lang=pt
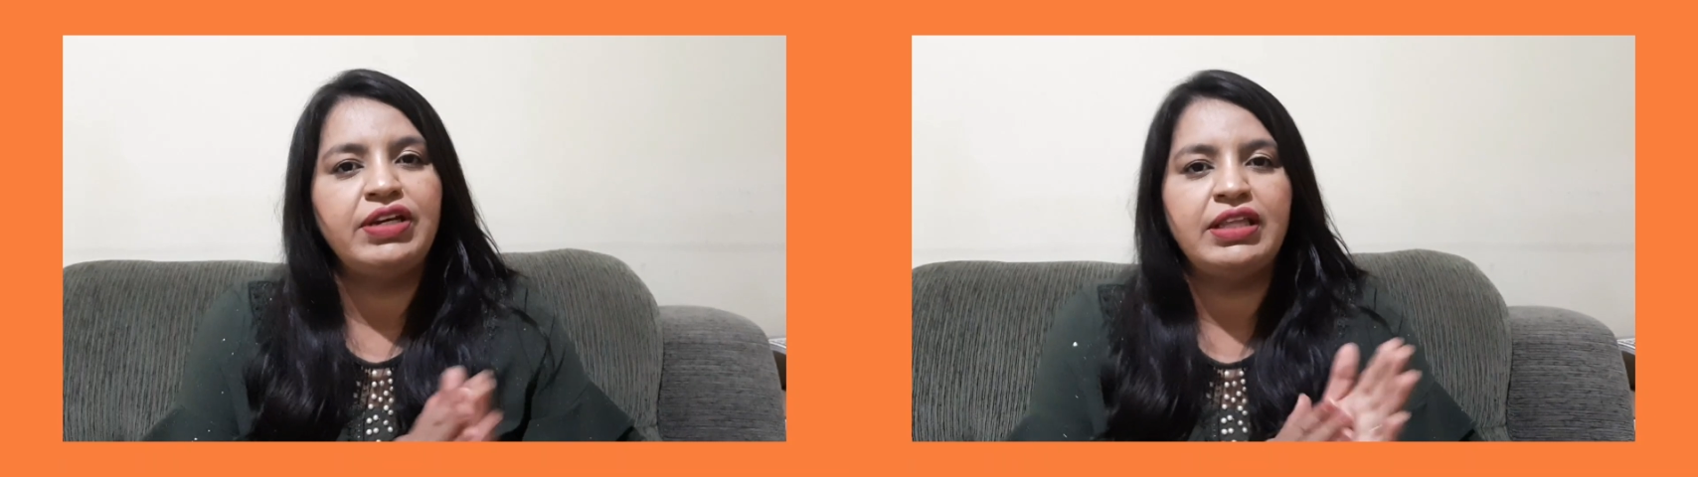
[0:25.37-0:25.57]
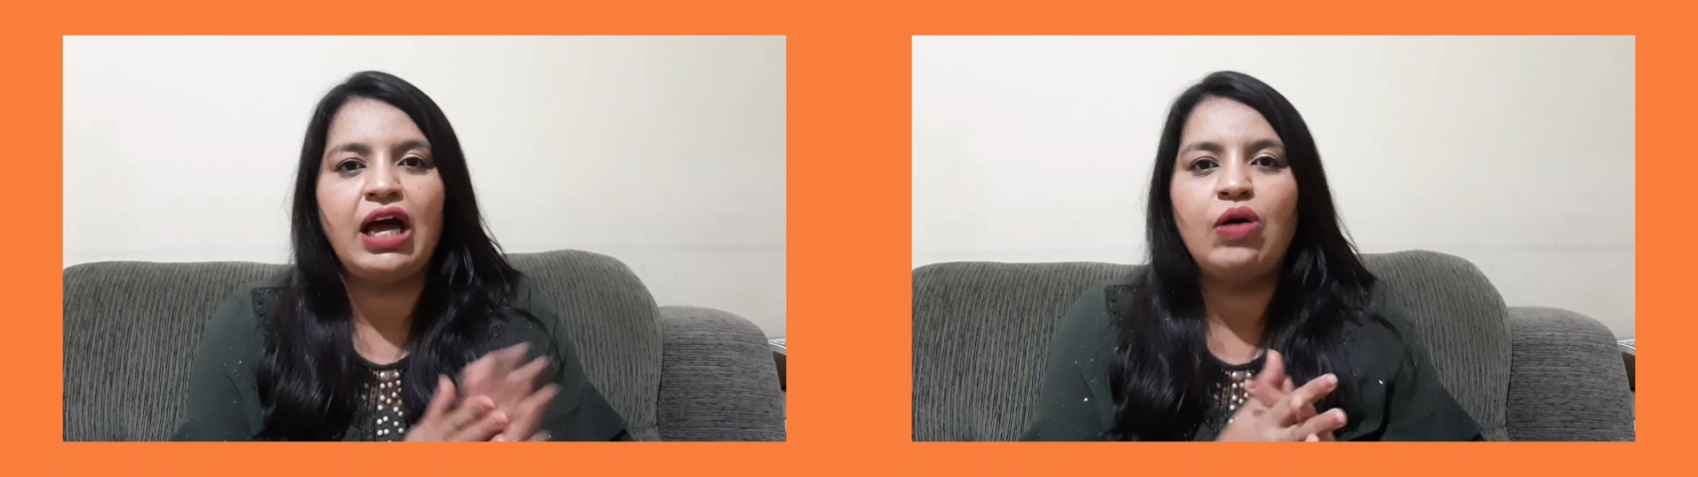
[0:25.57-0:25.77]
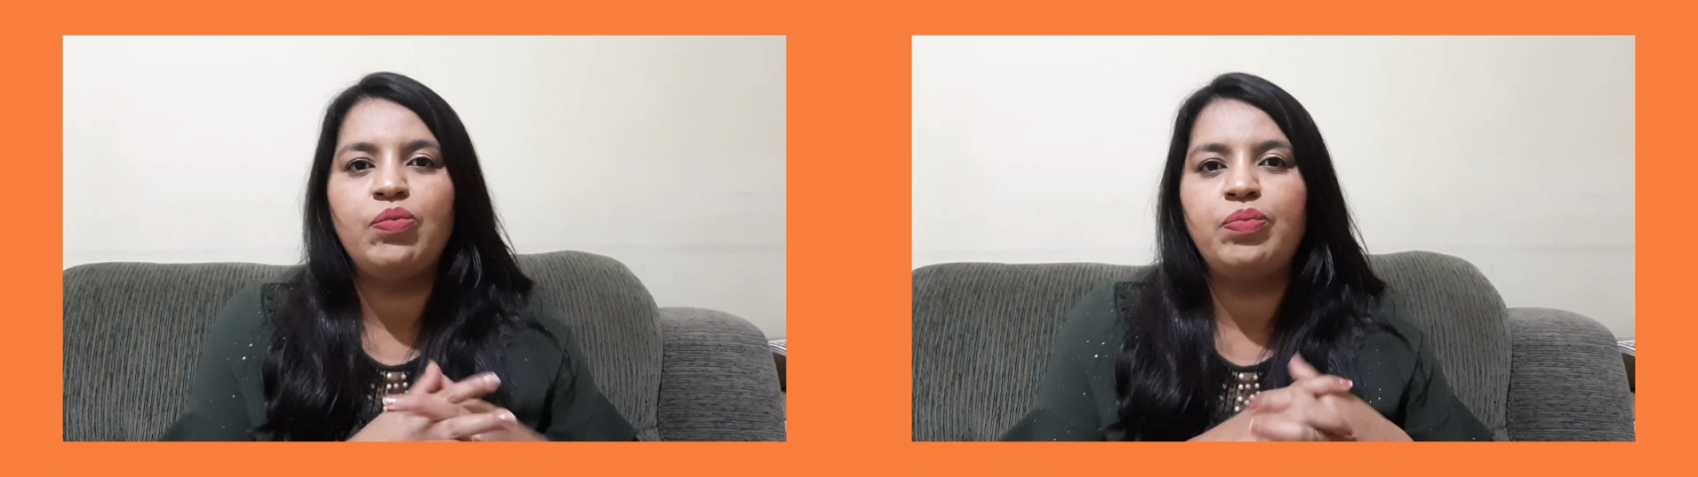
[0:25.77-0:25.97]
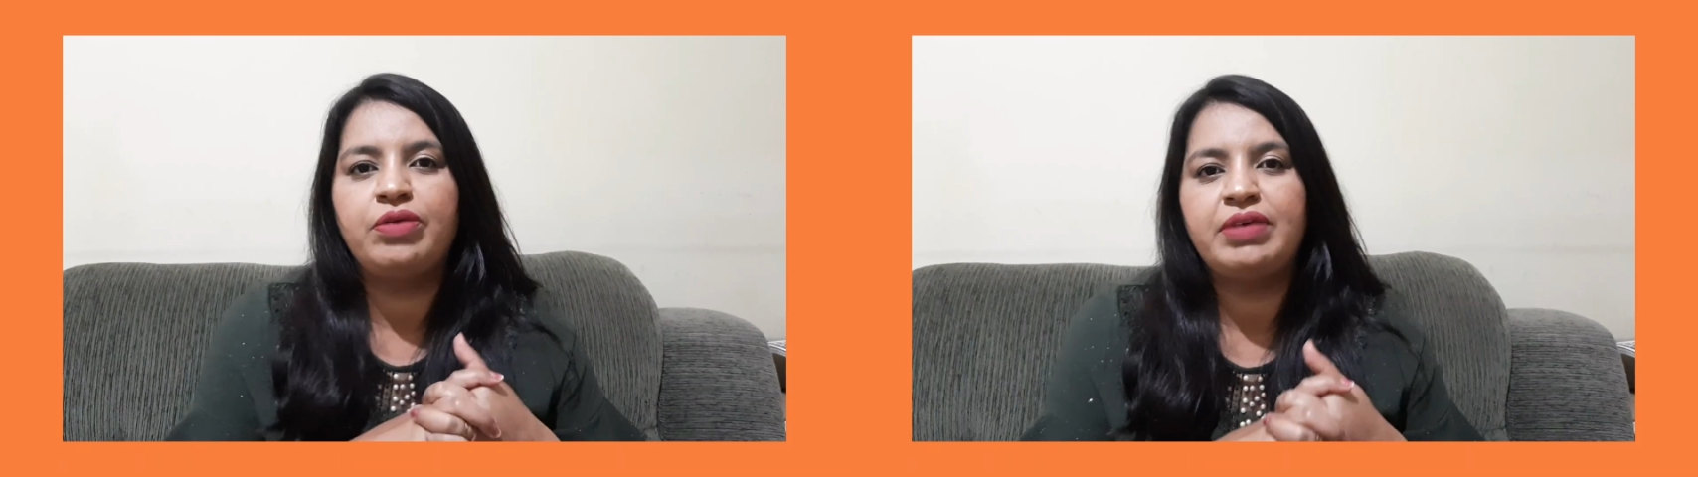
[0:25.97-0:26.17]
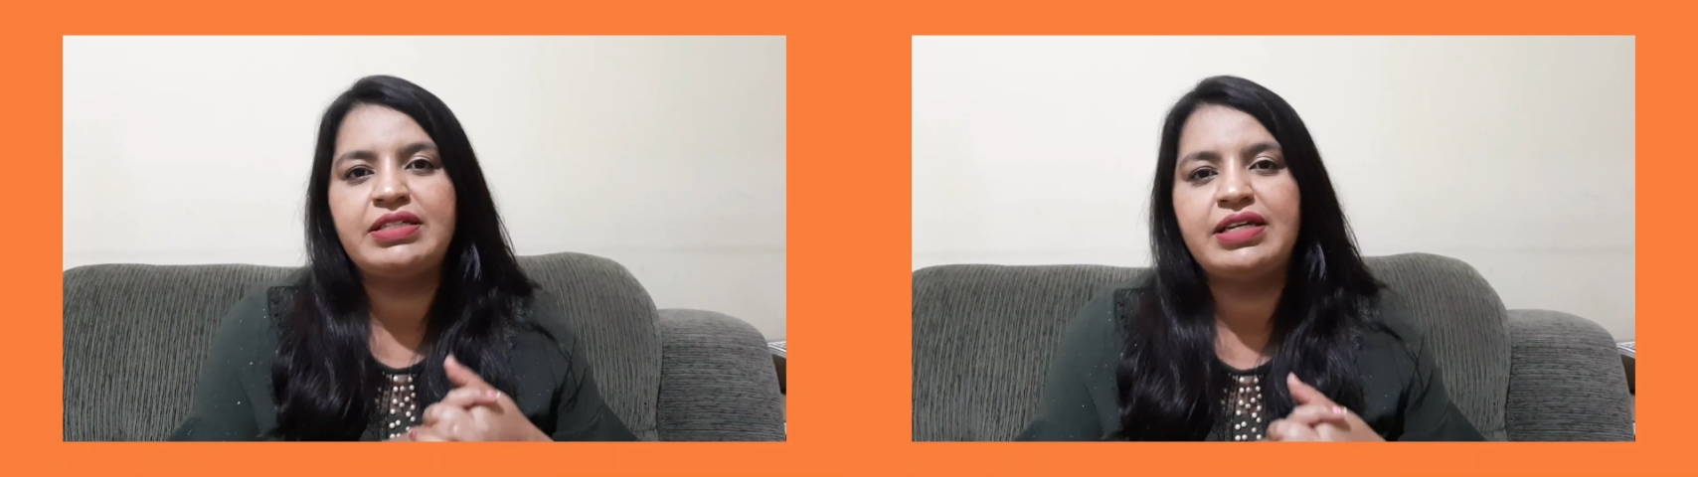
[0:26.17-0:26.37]
Então,
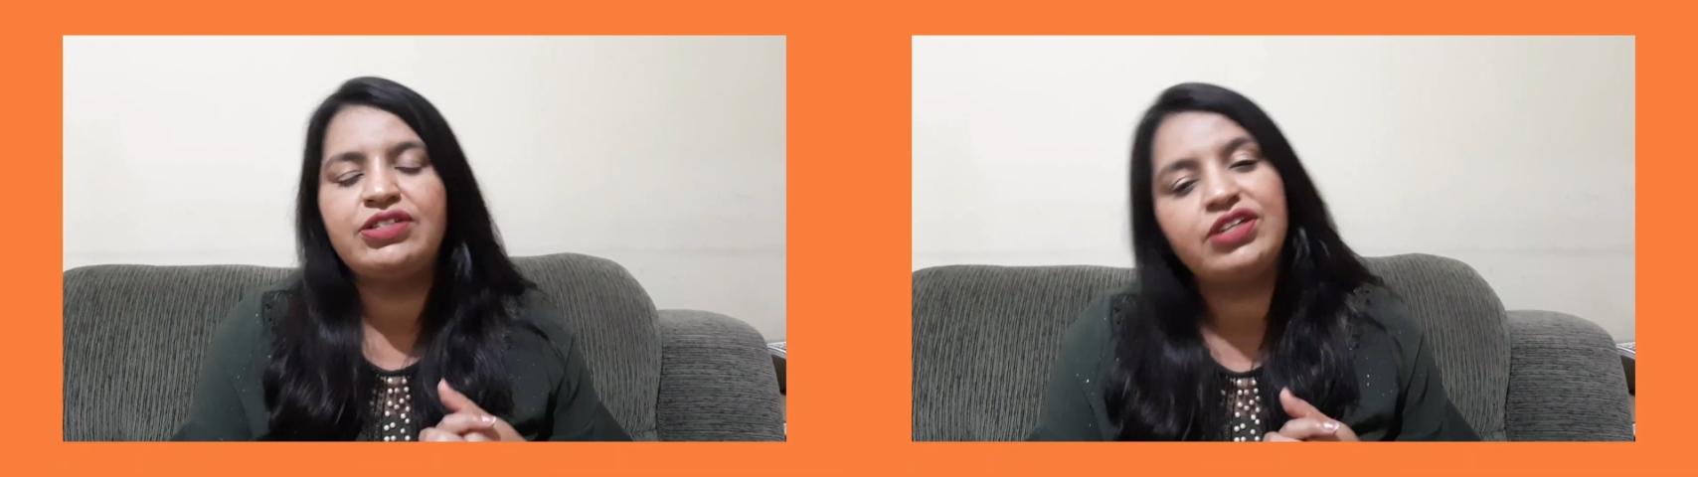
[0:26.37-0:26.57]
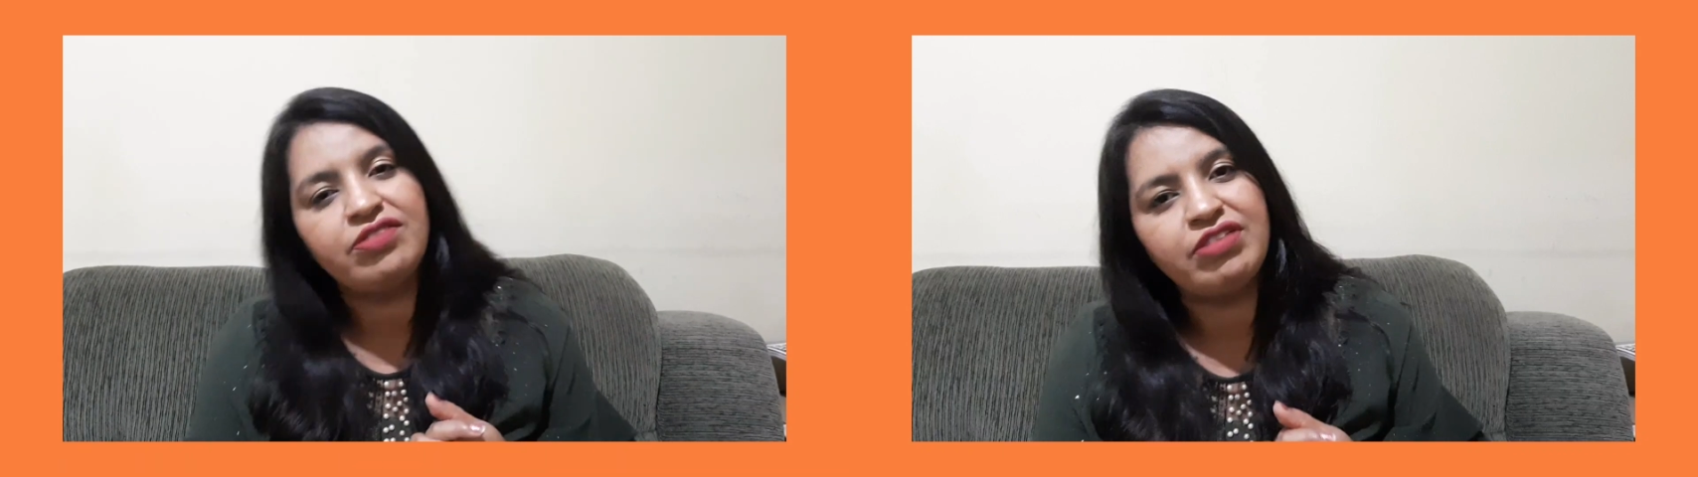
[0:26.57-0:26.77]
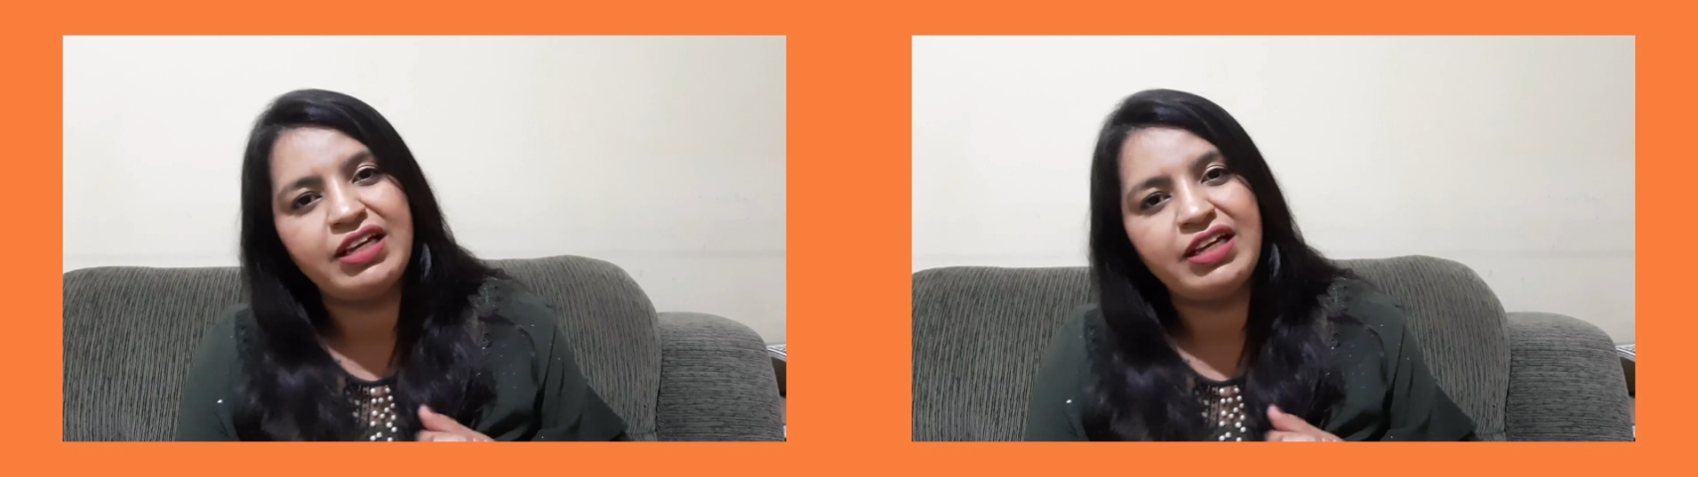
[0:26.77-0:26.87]
promessa é dívida,